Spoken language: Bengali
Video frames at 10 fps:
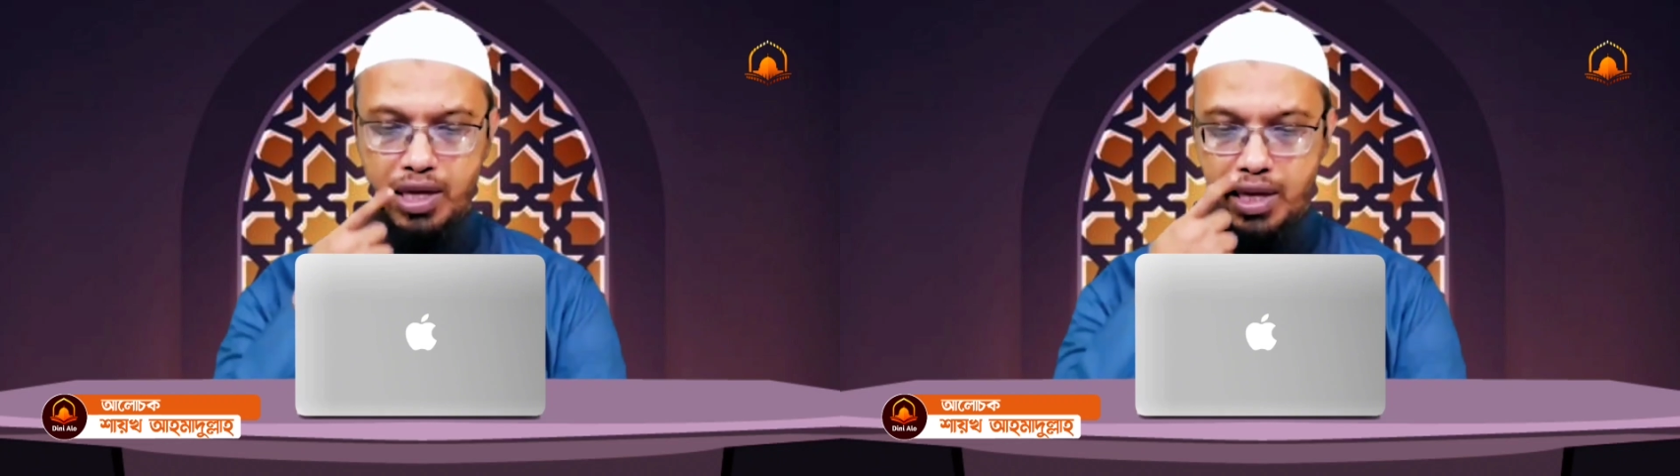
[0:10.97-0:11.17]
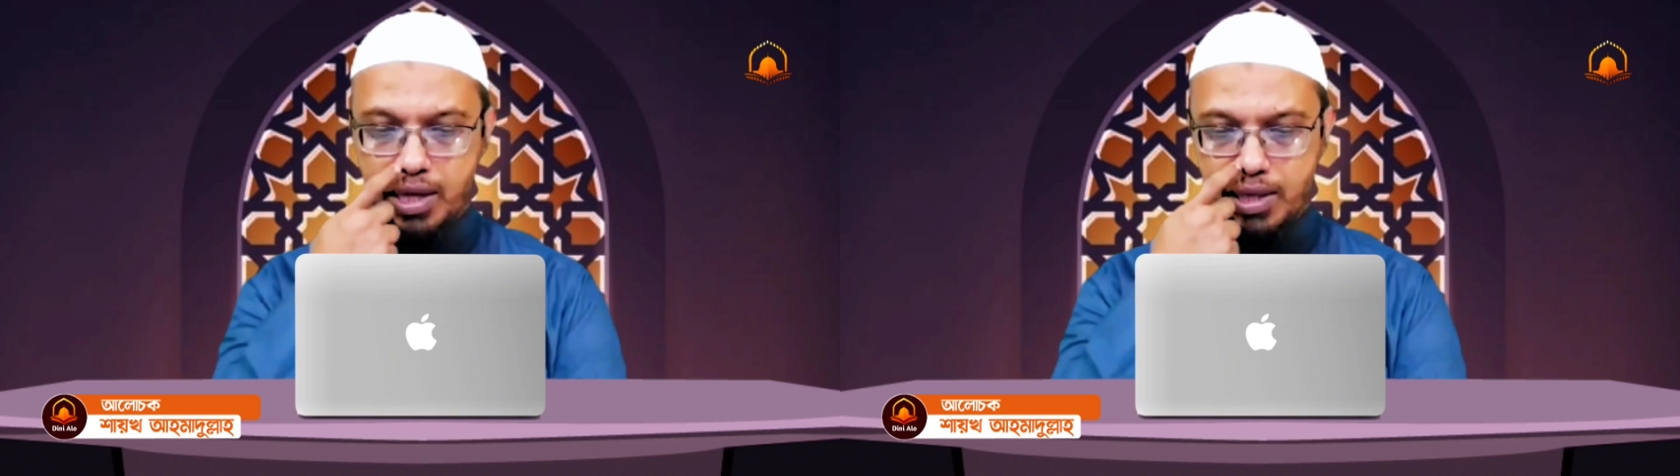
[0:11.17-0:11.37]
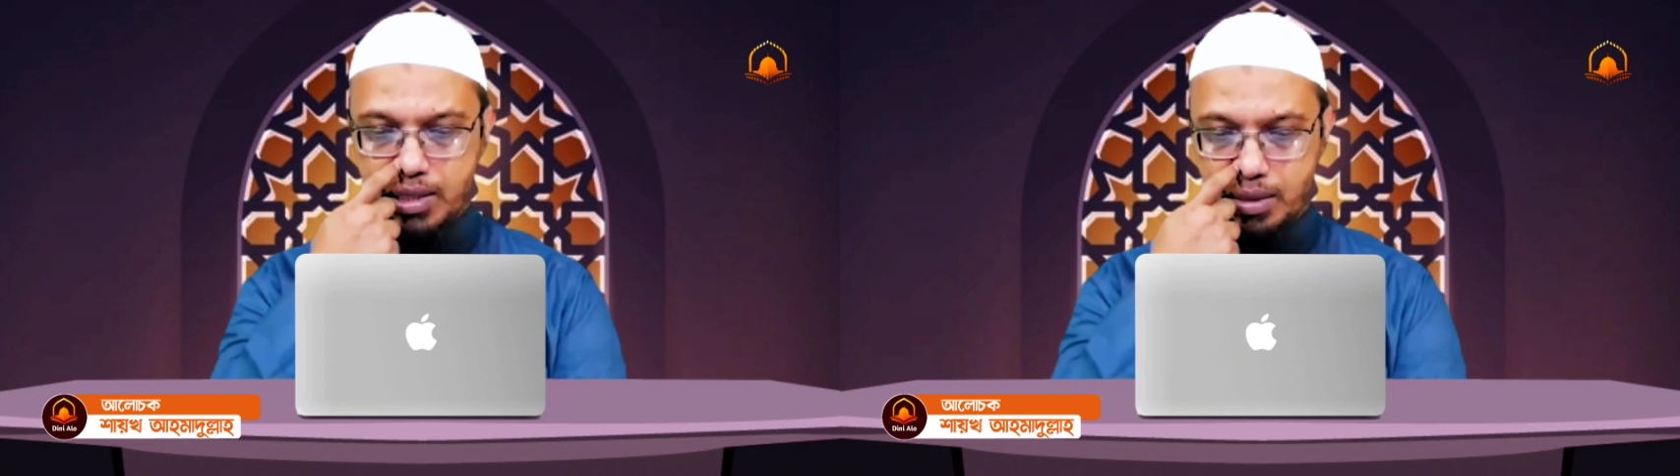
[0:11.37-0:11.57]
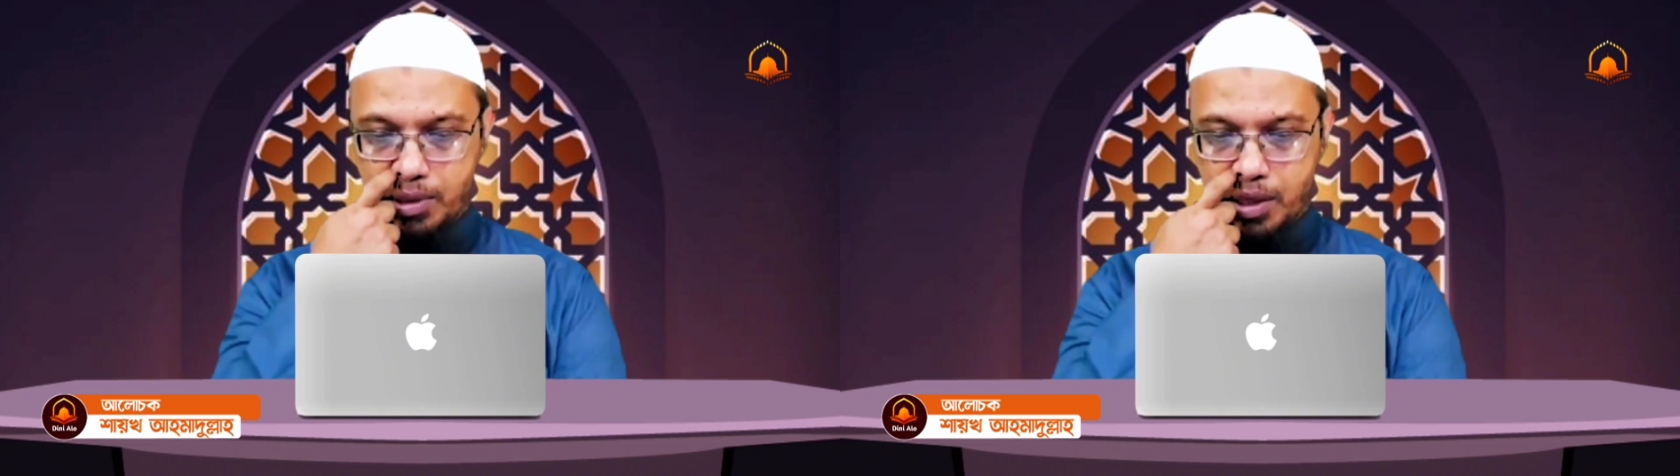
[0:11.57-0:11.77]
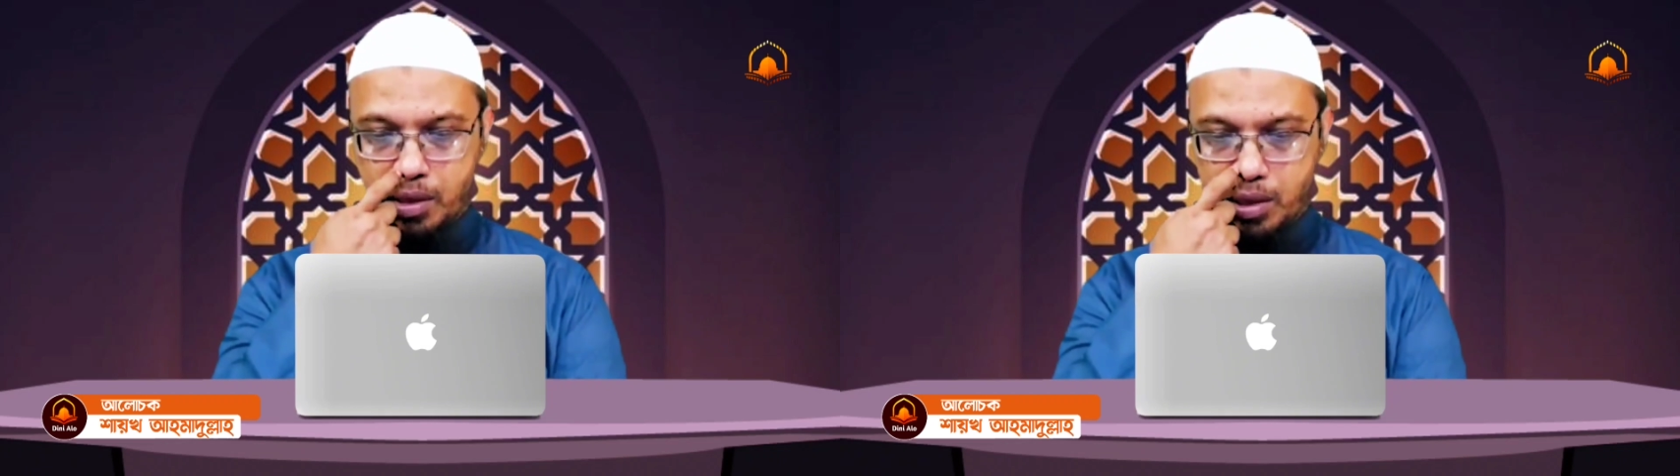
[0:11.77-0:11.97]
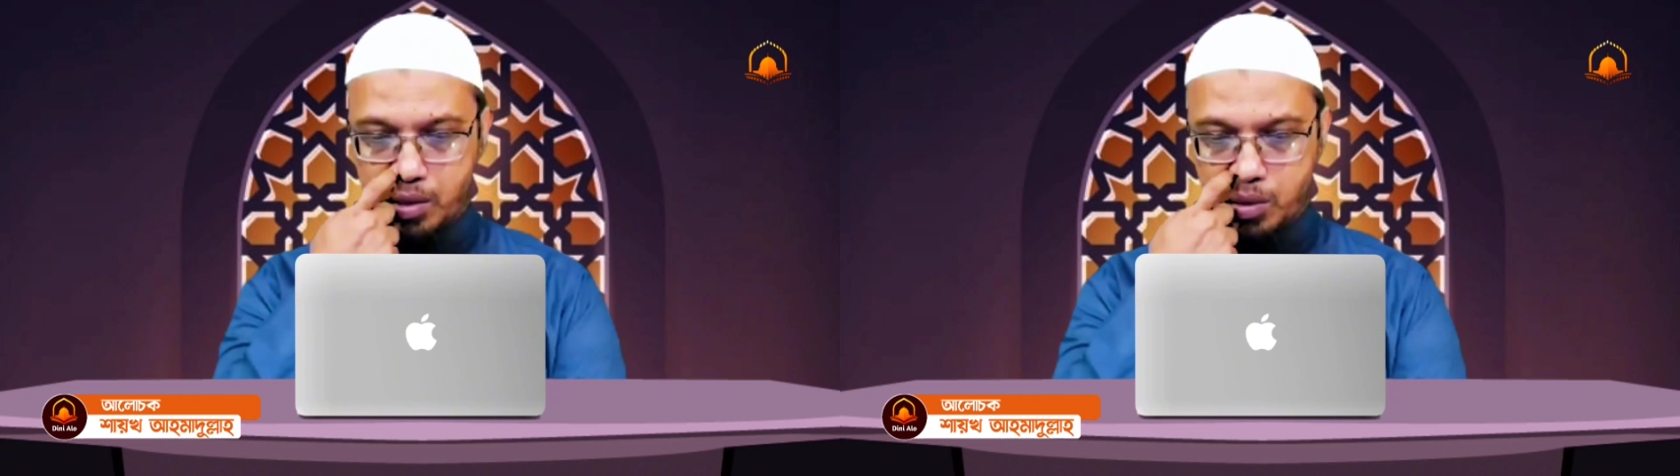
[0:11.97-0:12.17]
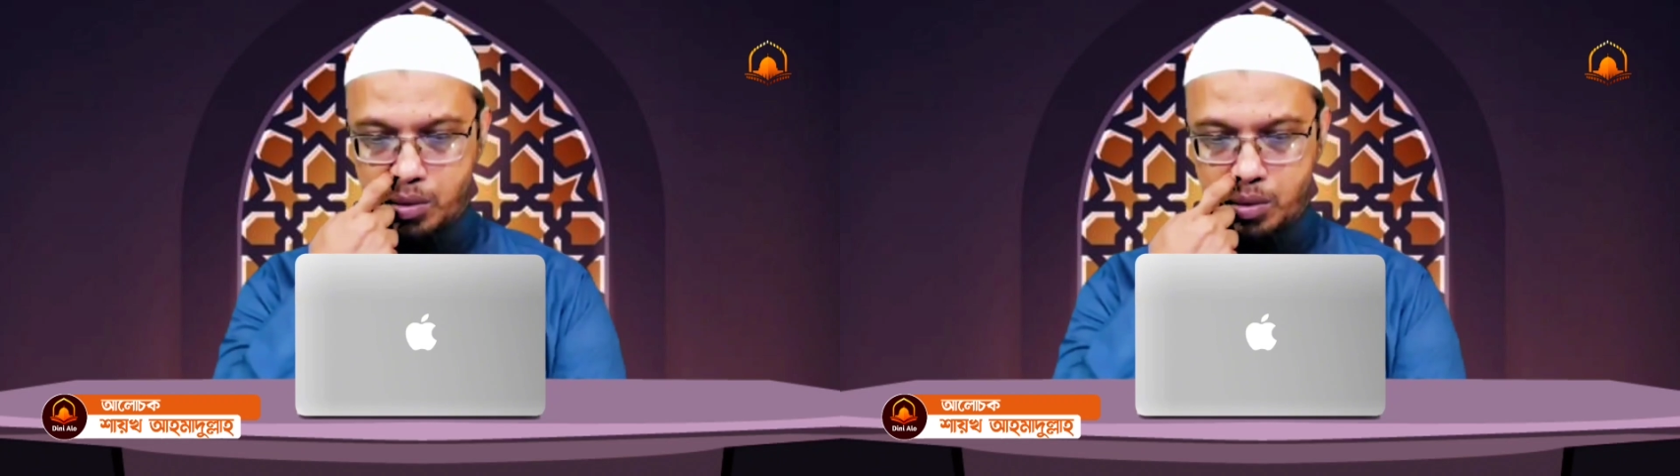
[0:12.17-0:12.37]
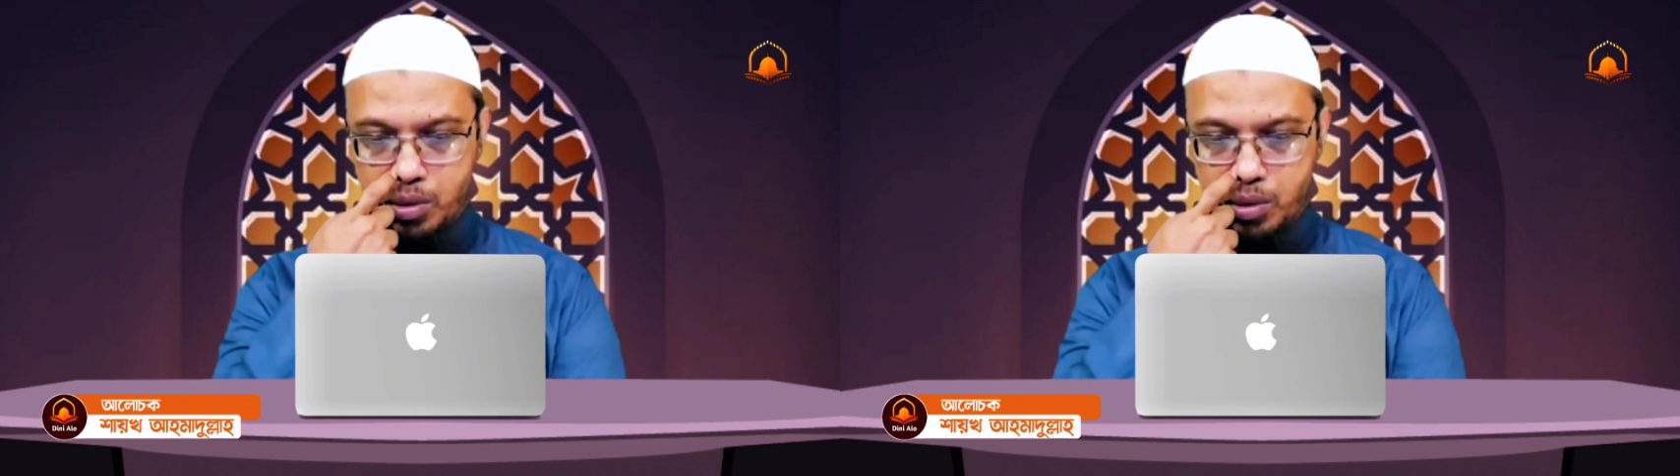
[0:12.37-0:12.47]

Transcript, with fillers: নেই স্বামী আল্লাহ